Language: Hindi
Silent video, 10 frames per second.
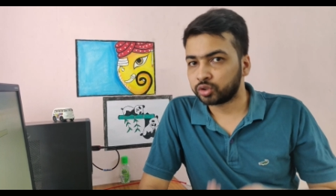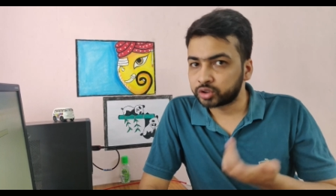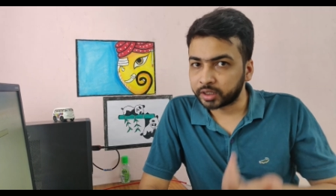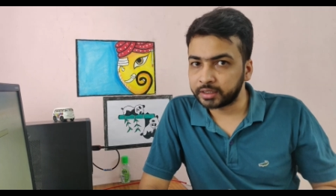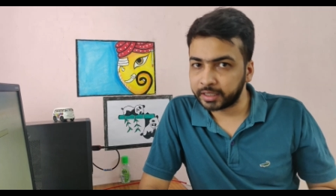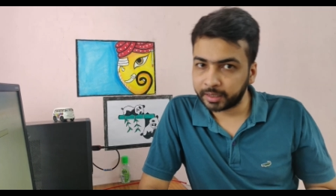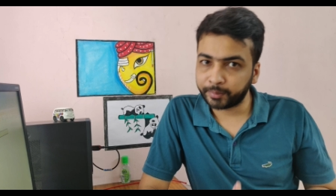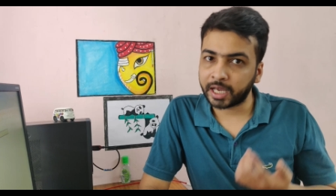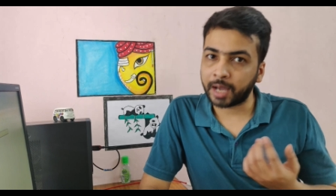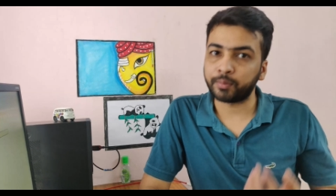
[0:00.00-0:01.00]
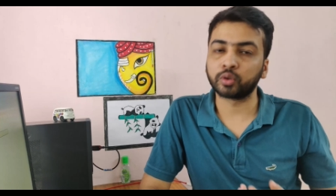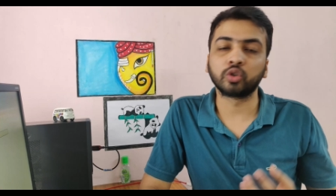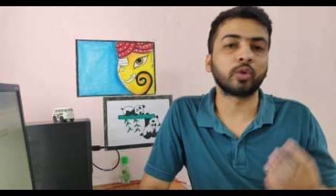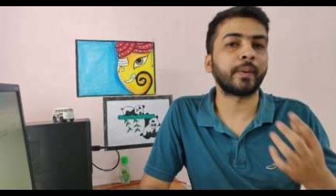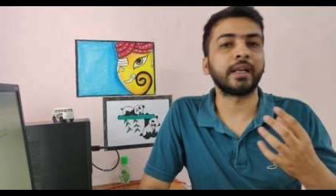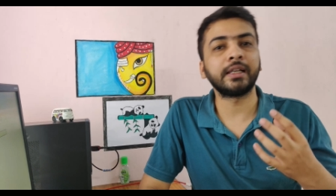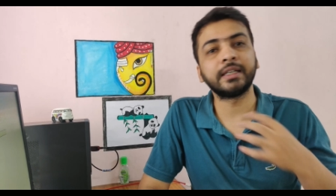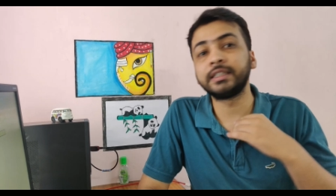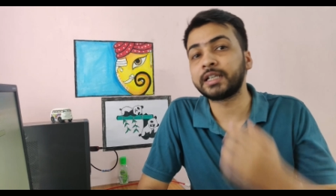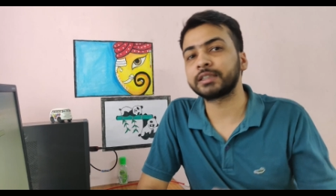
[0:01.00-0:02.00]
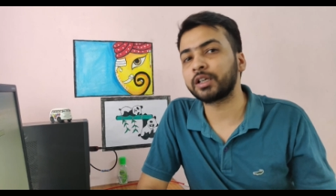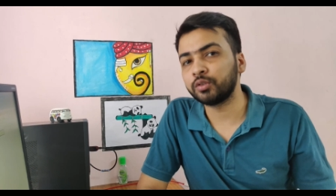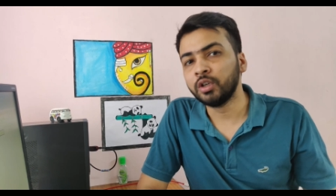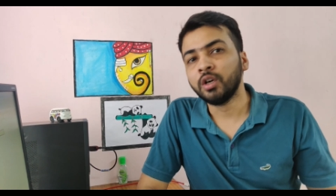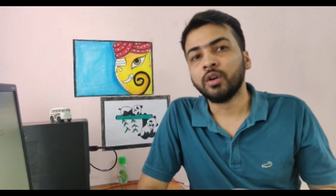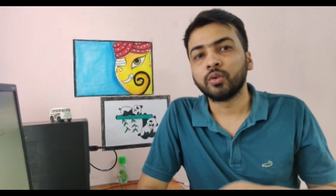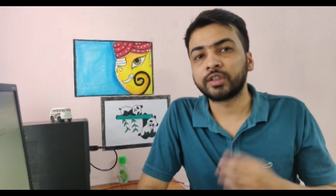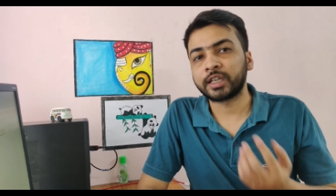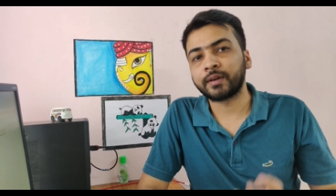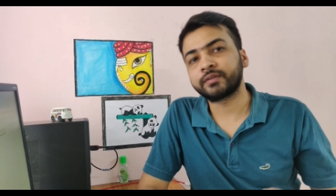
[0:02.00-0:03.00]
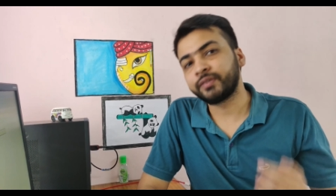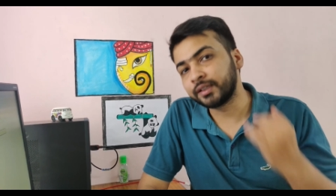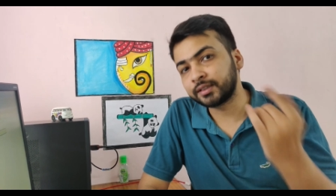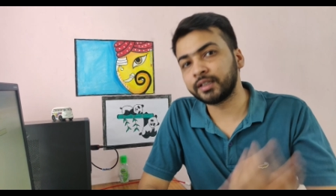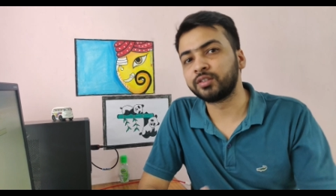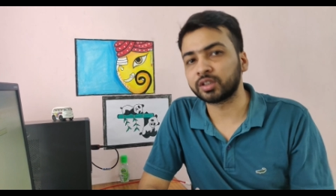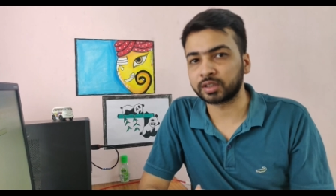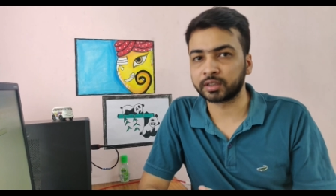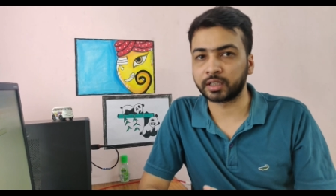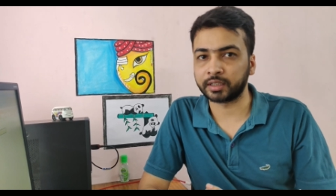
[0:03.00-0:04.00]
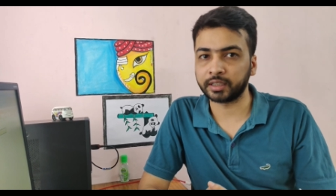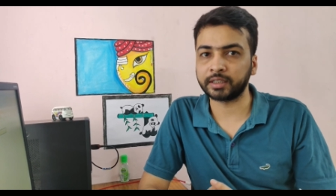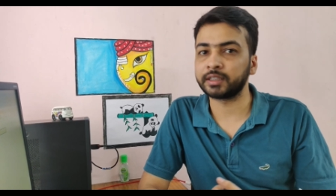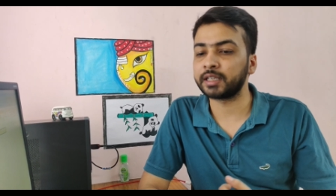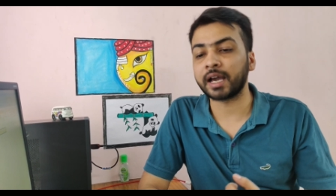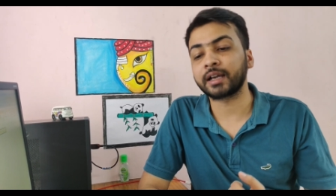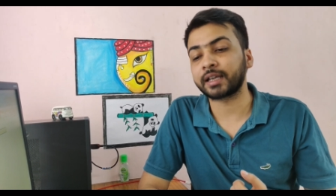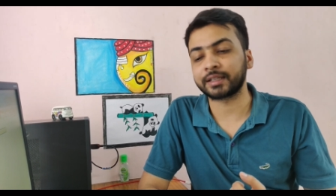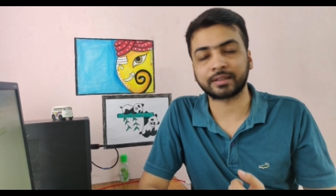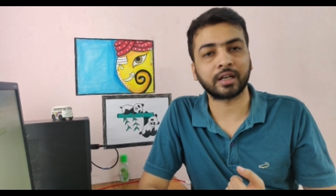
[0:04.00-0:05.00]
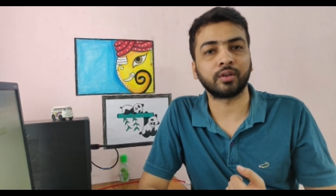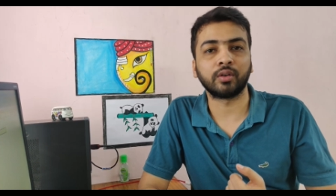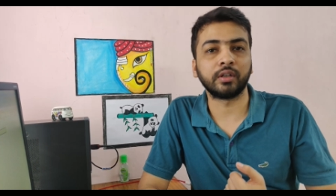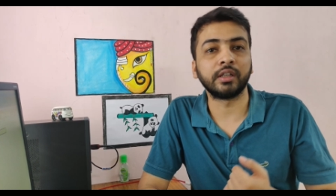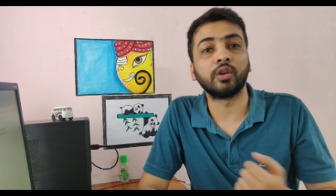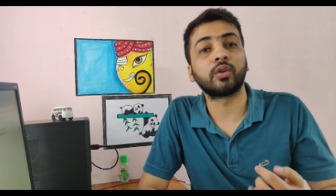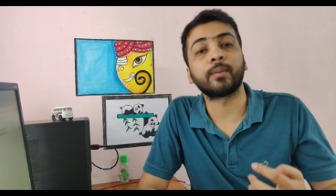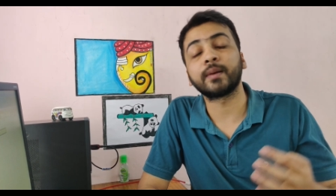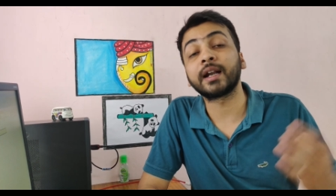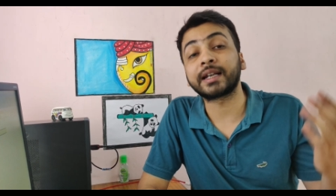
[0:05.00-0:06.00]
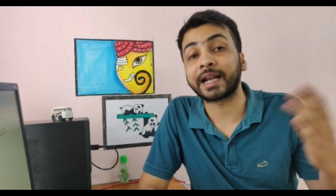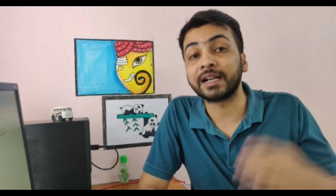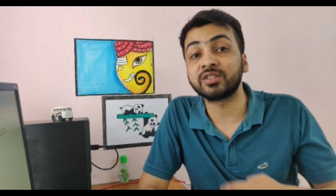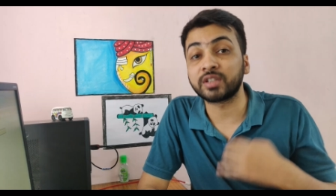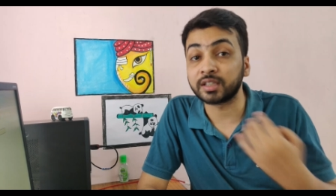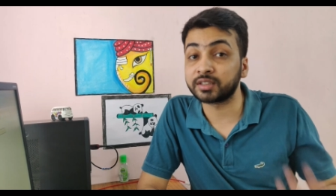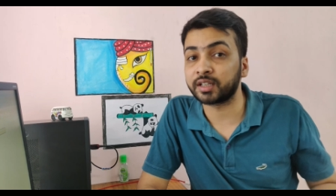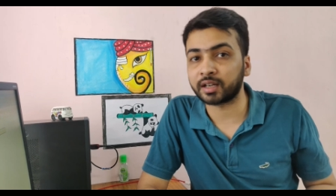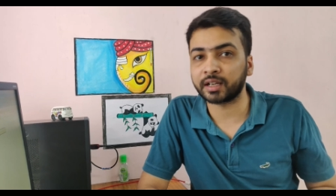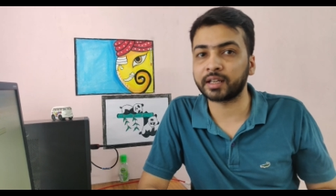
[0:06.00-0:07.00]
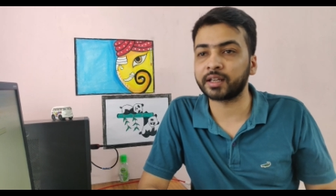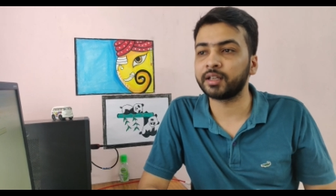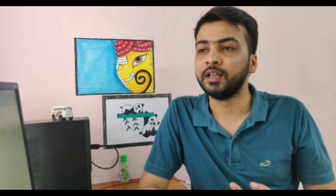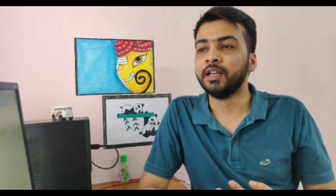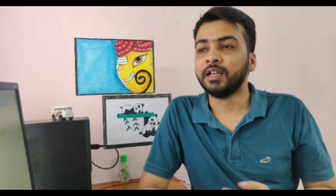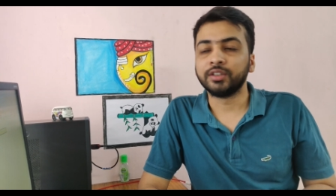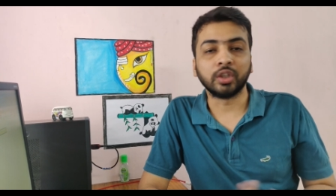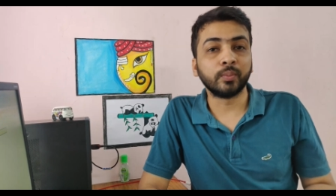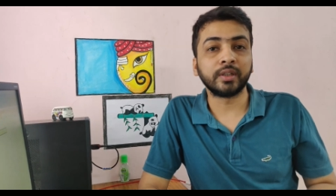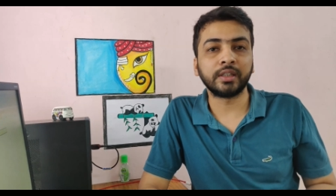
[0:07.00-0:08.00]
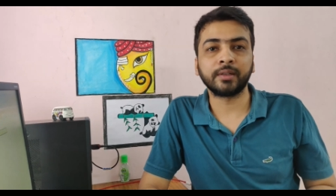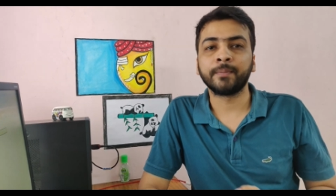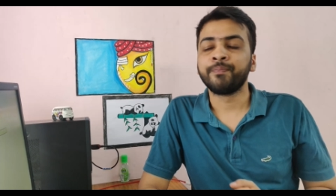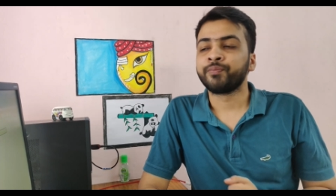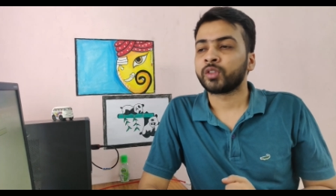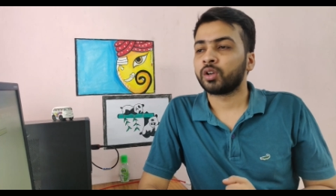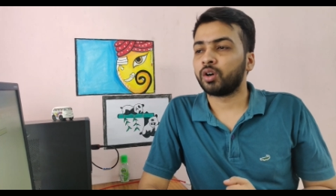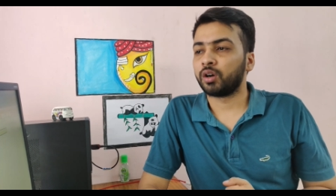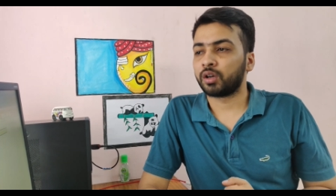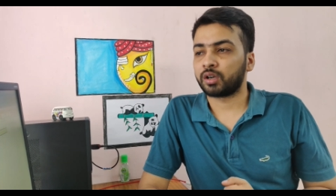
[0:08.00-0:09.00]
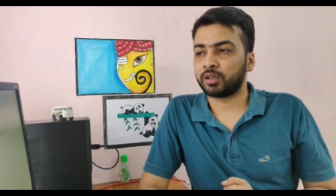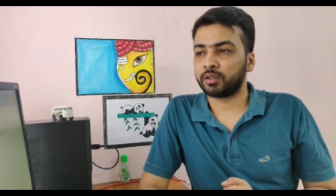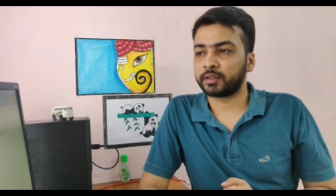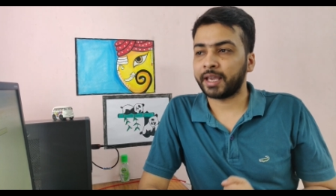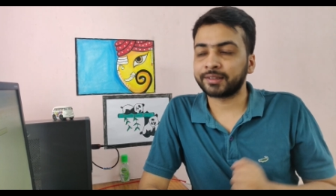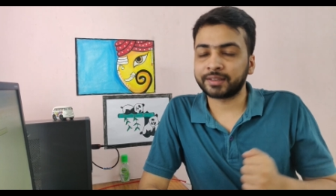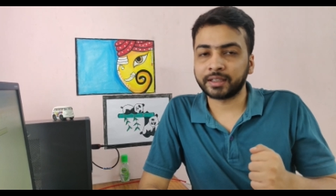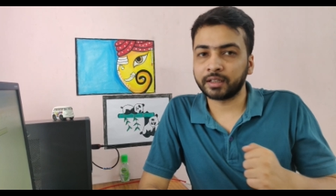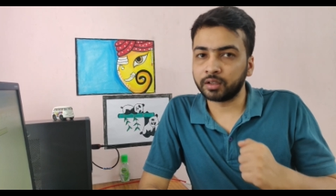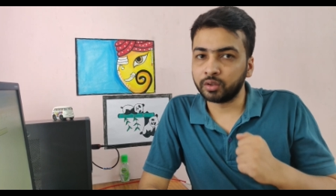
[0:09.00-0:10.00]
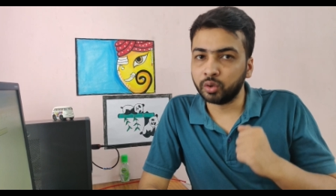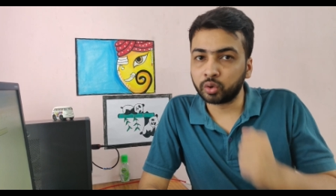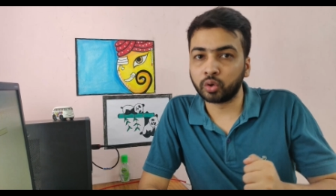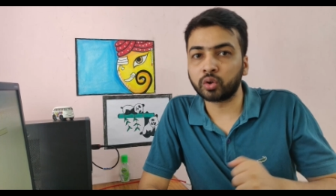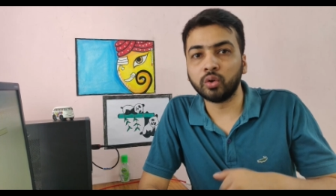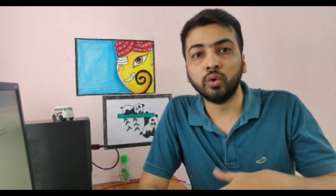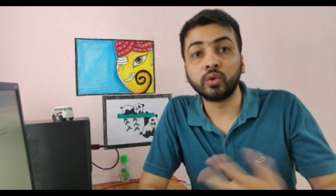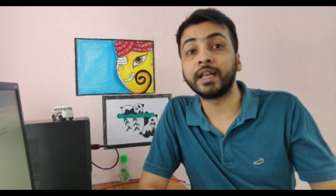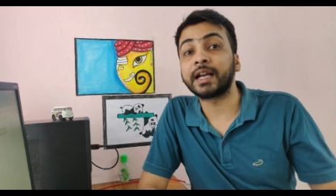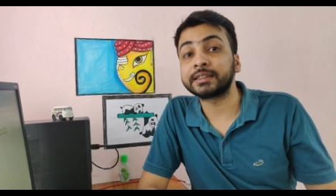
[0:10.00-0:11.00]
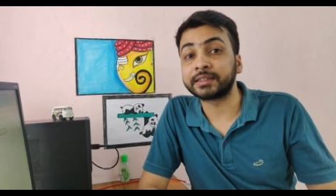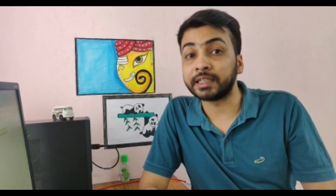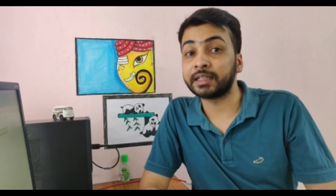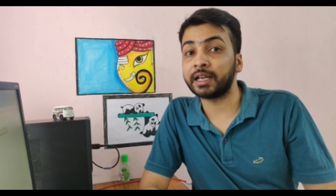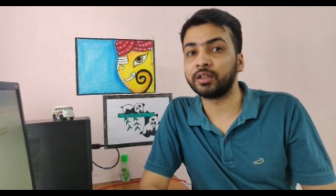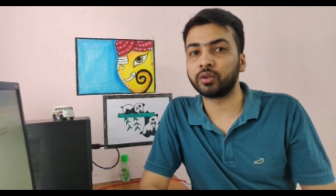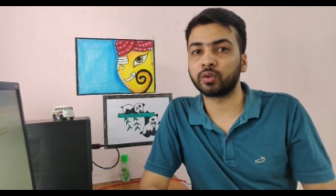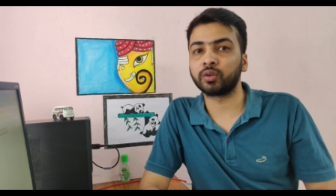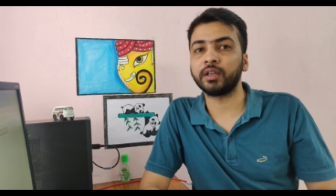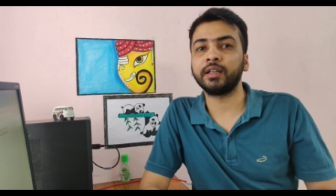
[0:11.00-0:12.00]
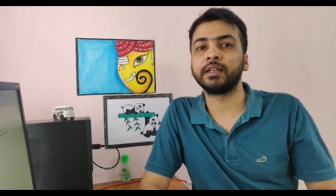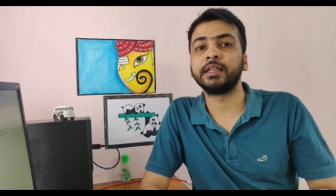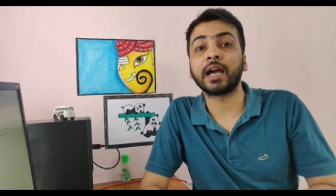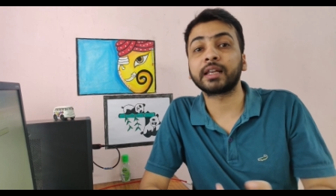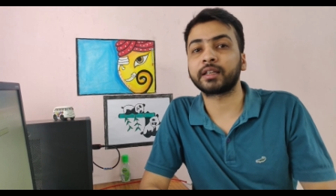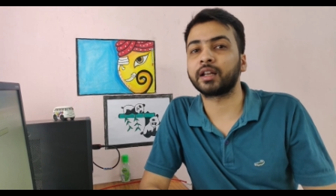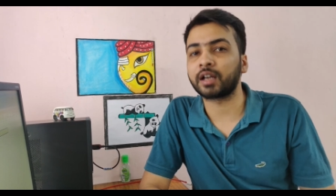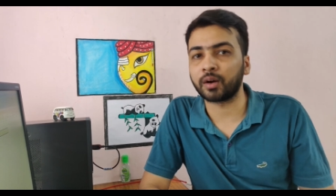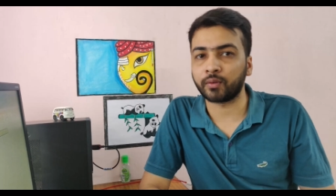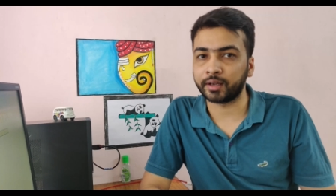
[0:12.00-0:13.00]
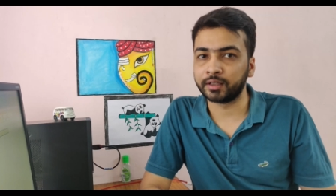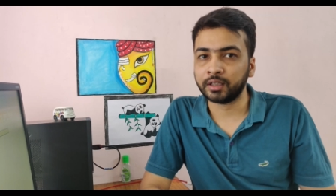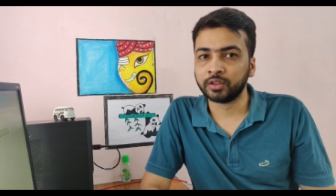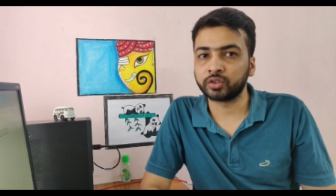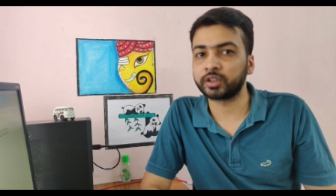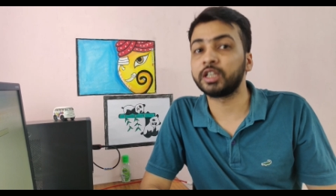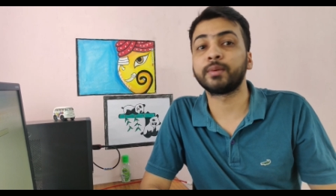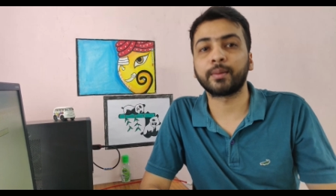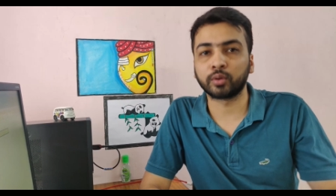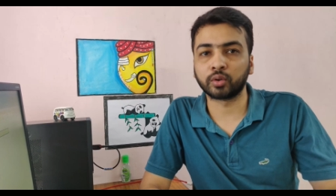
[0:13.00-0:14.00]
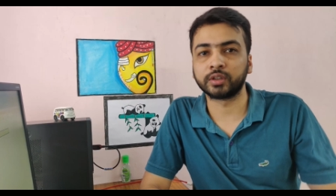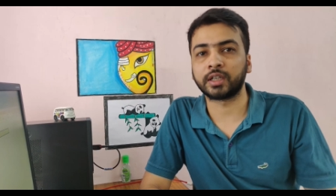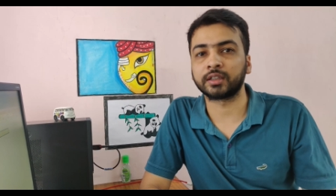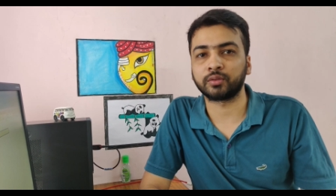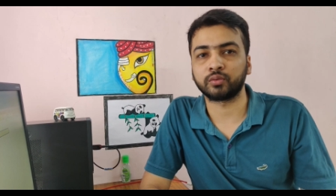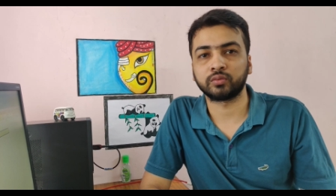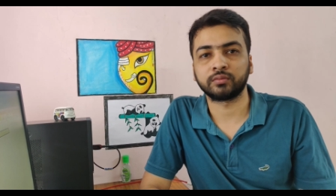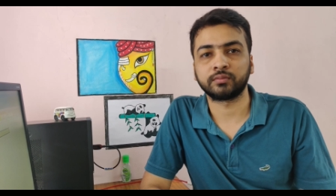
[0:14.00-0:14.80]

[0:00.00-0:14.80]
तो चलिए मैं आप लोगों को पहले ये दिखाता हूँ उसके बाद फिर से डिस्कशन करेंगे कि क्या कैसा ये लोग अपना ट्रेंड चेंज कर रहे हैं दिन ब दिन और uh, कैसे लोगों को लूटने का तरीका इन लोगों ने निकाल के रखा हुआ है तो चलिए मैं आप लोगों को दिखाता हूँ